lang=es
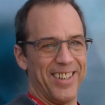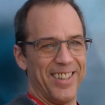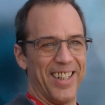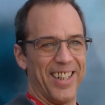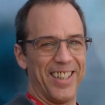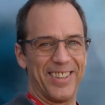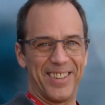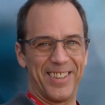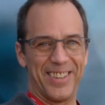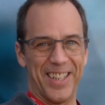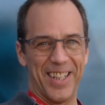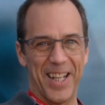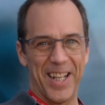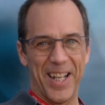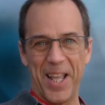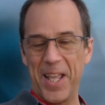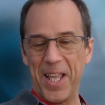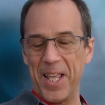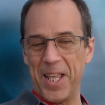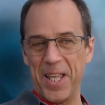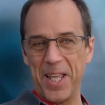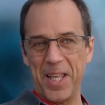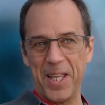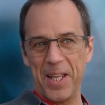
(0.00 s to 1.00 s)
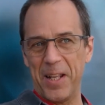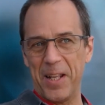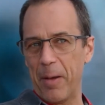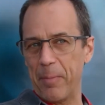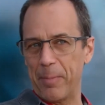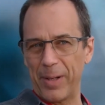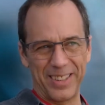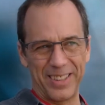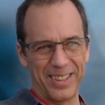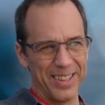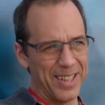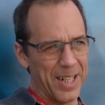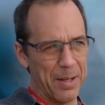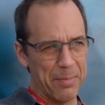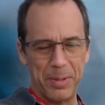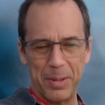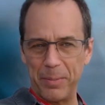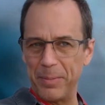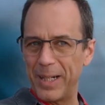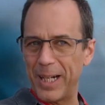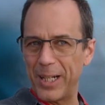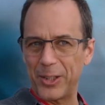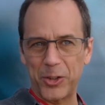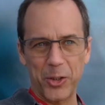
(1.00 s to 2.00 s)
Y este, y a partir de la
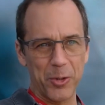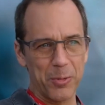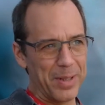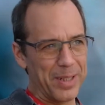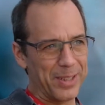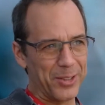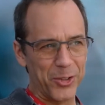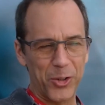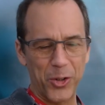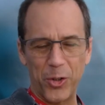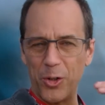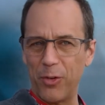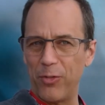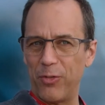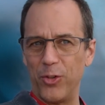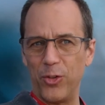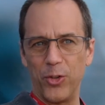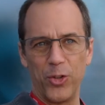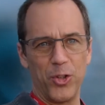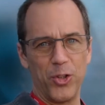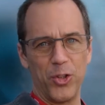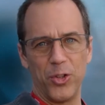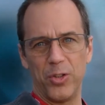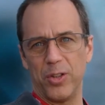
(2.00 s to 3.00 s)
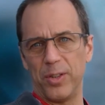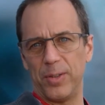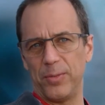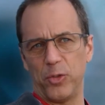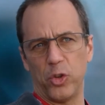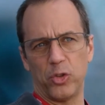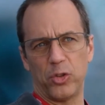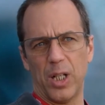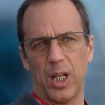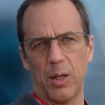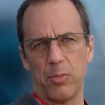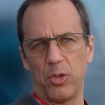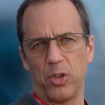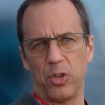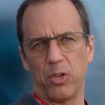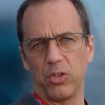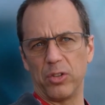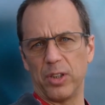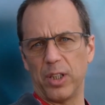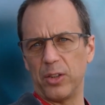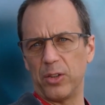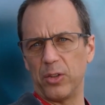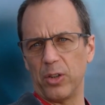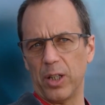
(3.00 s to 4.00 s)
primera toma todo fluyó. Yo estaba muy
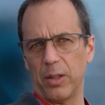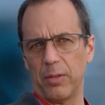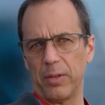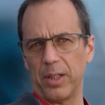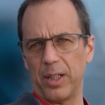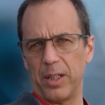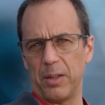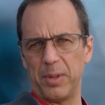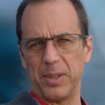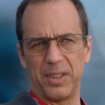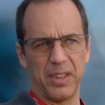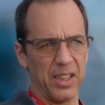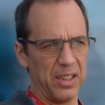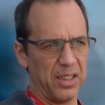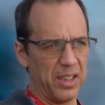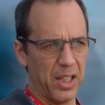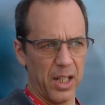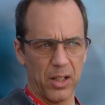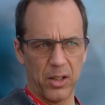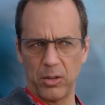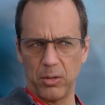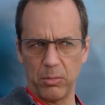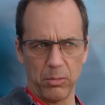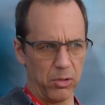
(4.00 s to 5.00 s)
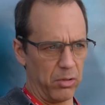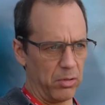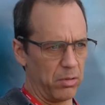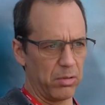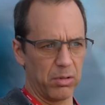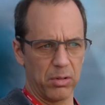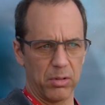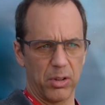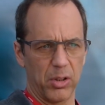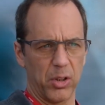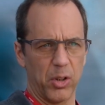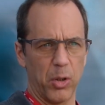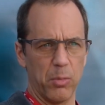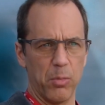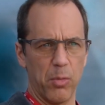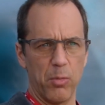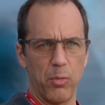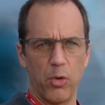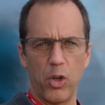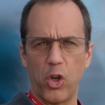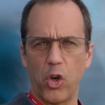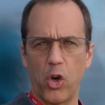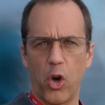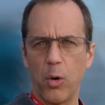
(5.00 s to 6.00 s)
contento, la verdad, y me sentía como, como
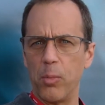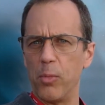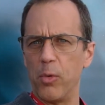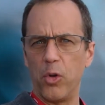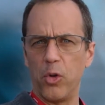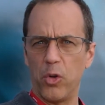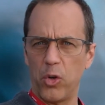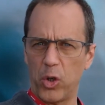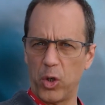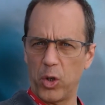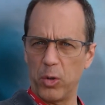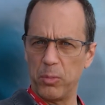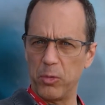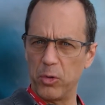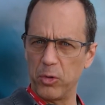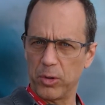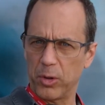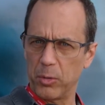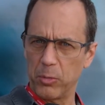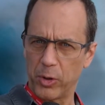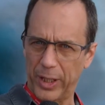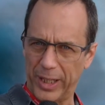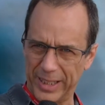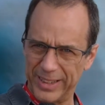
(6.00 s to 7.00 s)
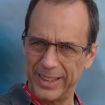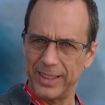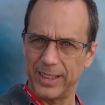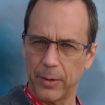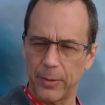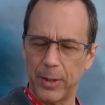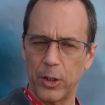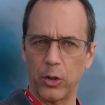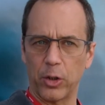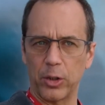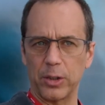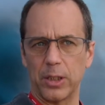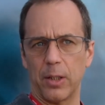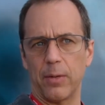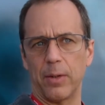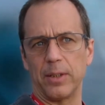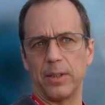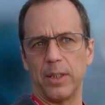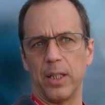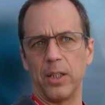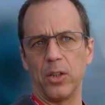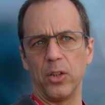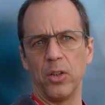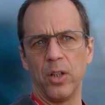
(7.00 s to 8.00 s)
muy cómodo, como, como que sí sabía lo que estaba
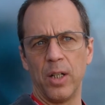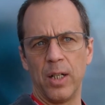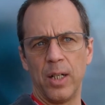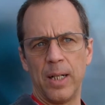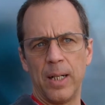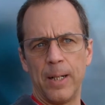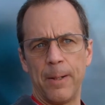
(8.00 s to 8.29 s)
haciendo.